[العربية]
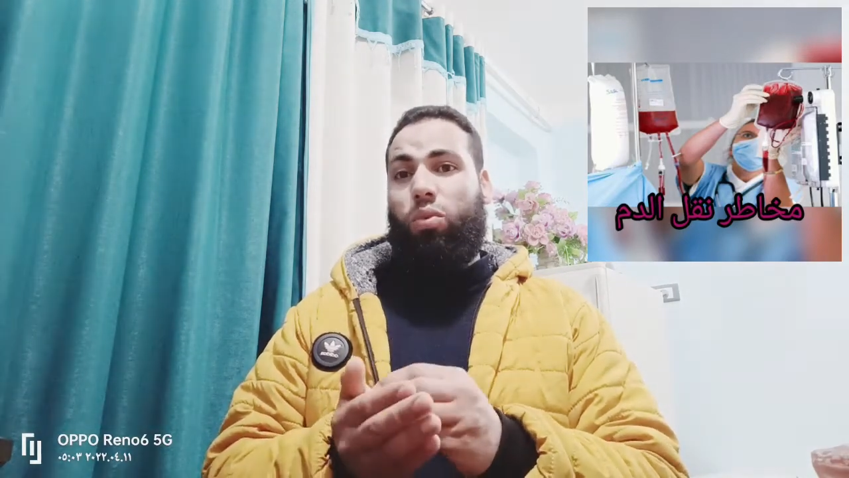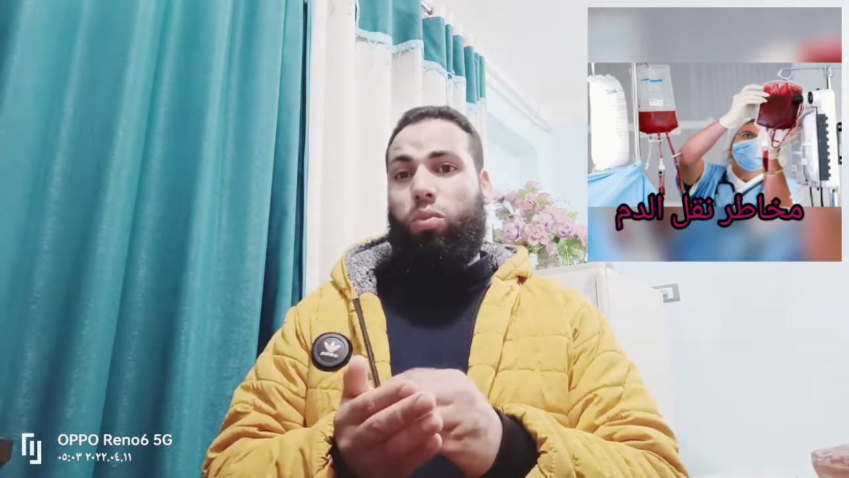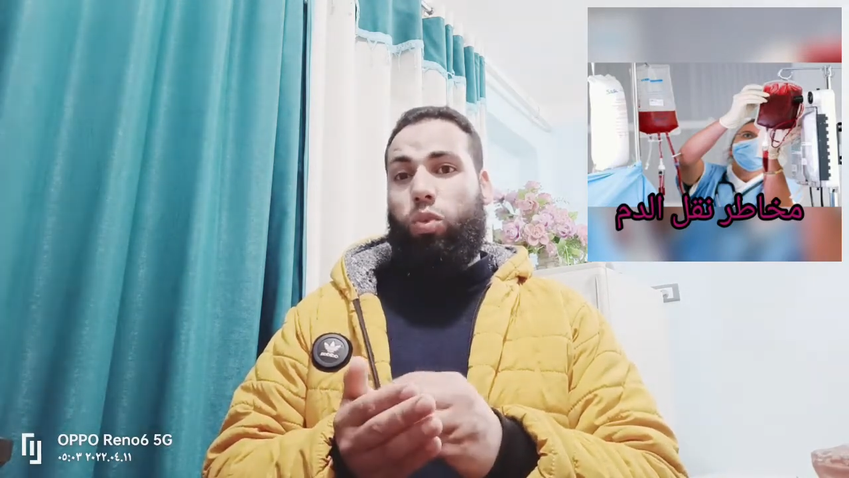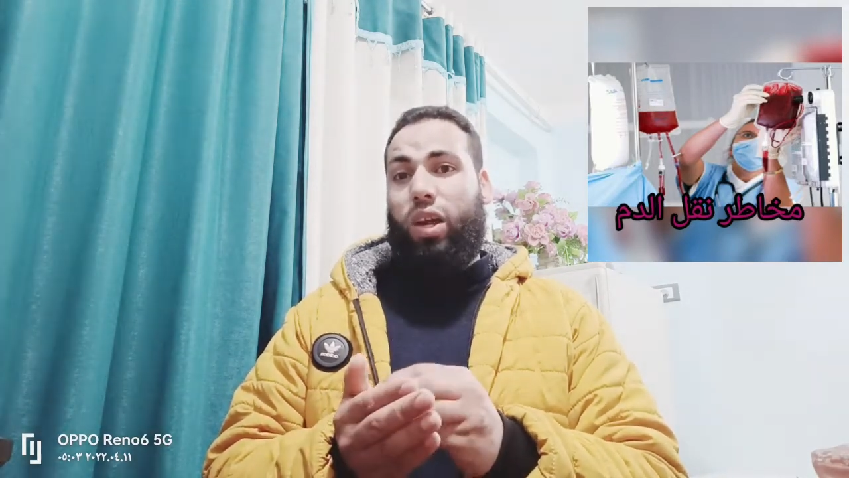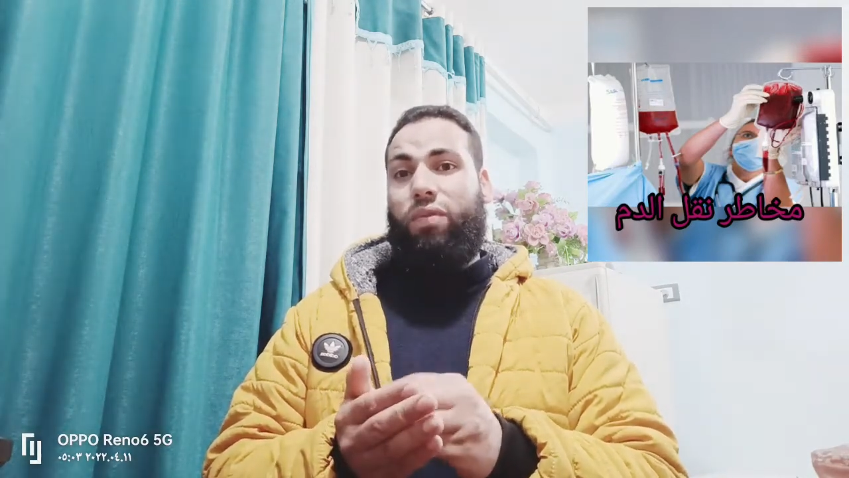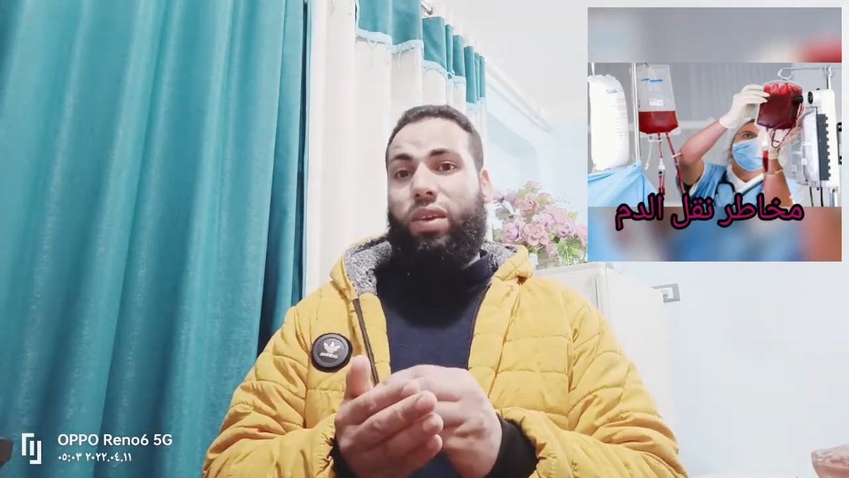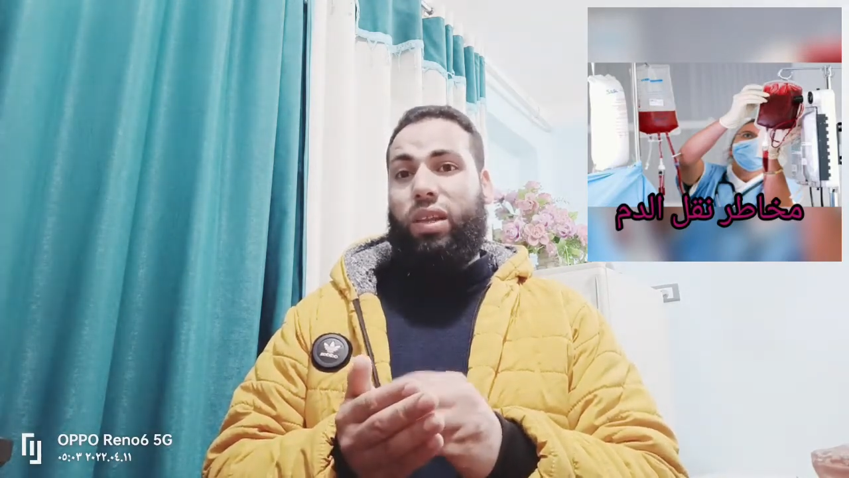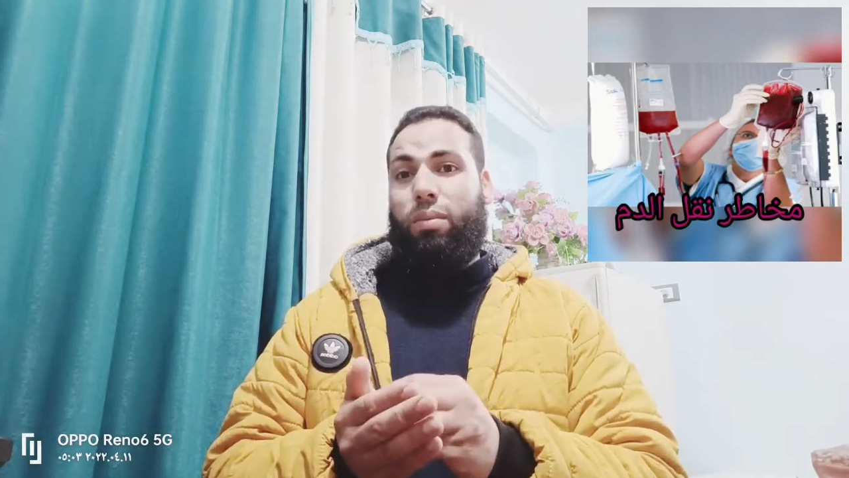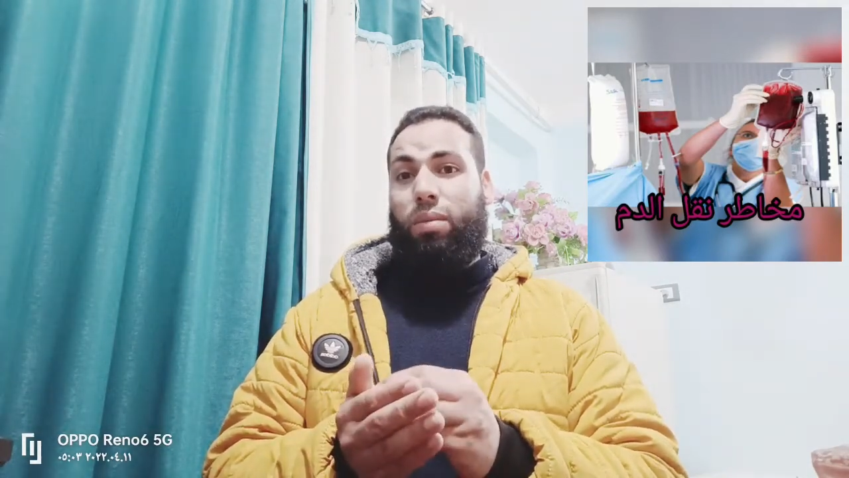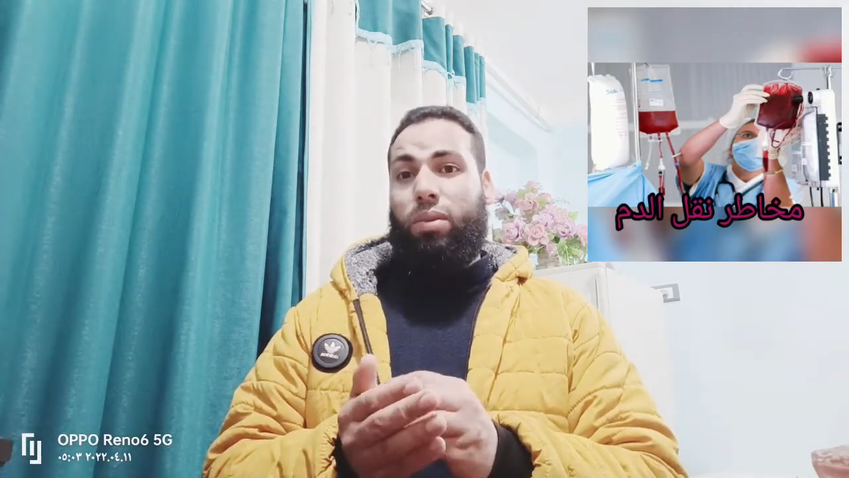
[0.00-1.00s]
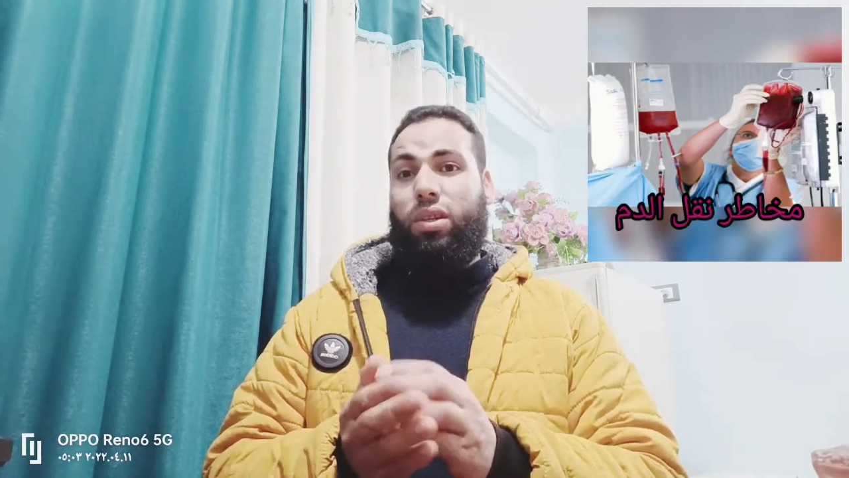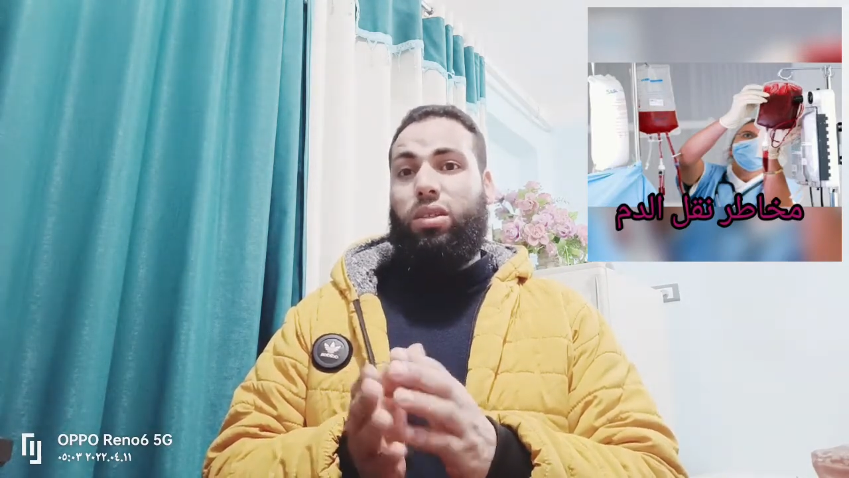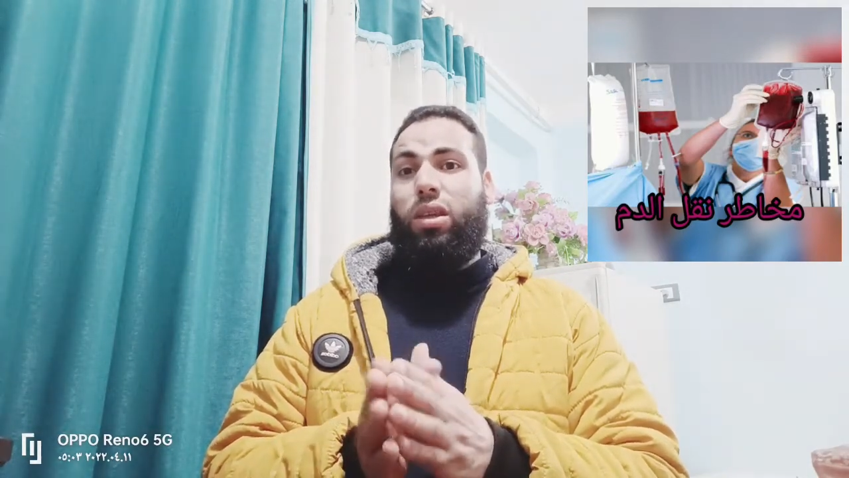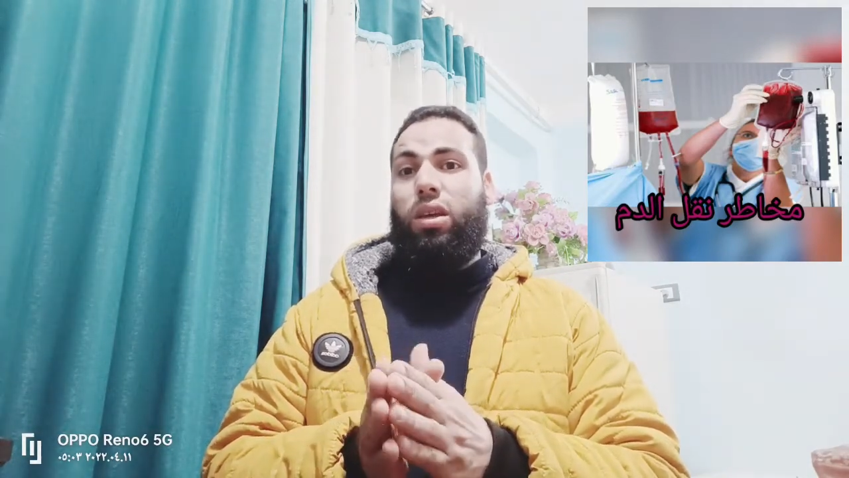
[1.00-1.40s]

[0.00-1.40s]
المرافق اللي مع المريض